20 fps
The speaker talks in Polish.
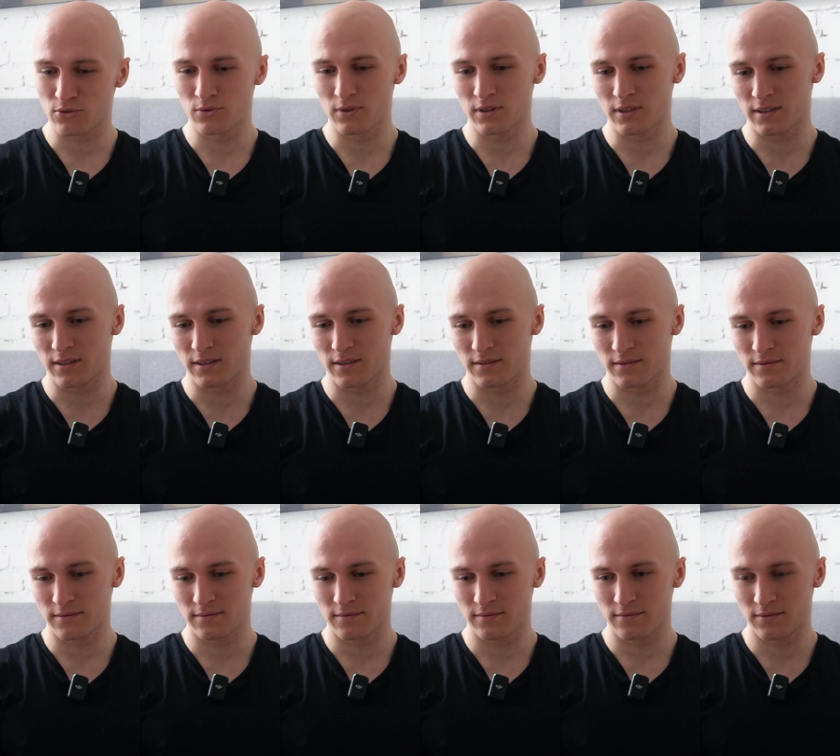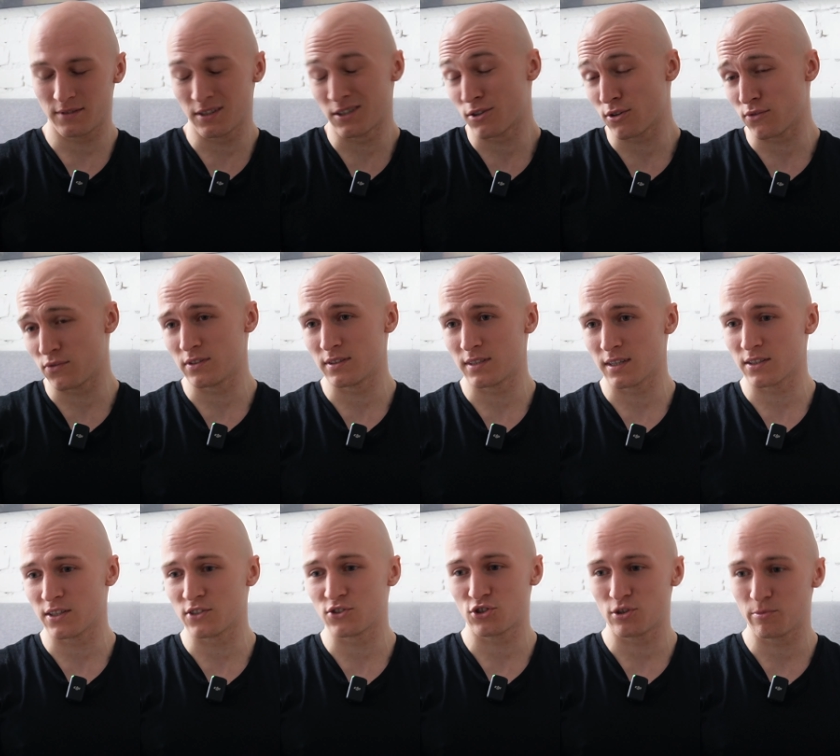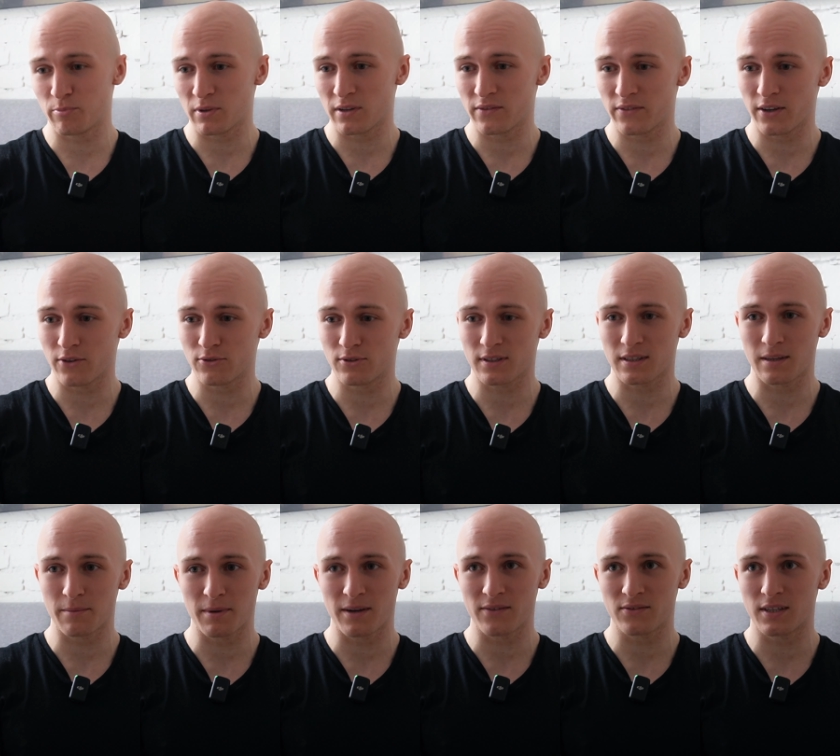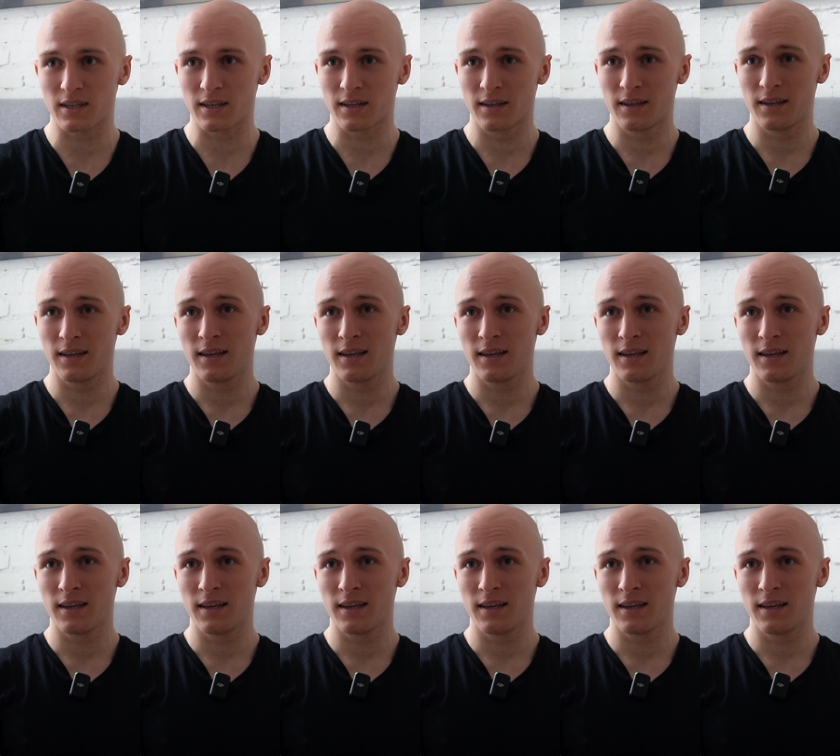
które tylko w internecie się pojawiają tak naprawdę.